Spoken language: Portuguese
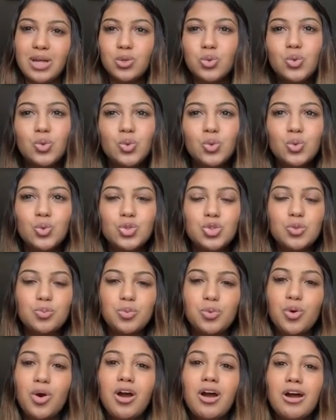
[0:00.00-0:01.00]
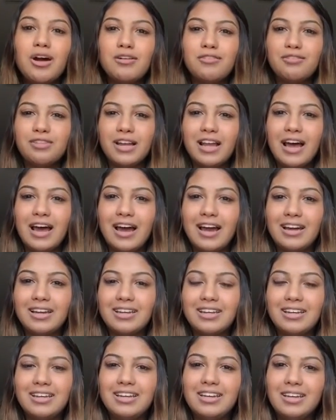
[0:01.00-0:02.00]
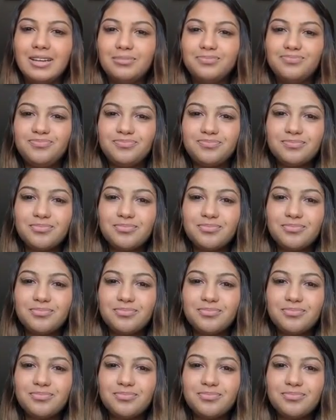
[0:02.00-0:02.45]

alunos, tipo, falar que.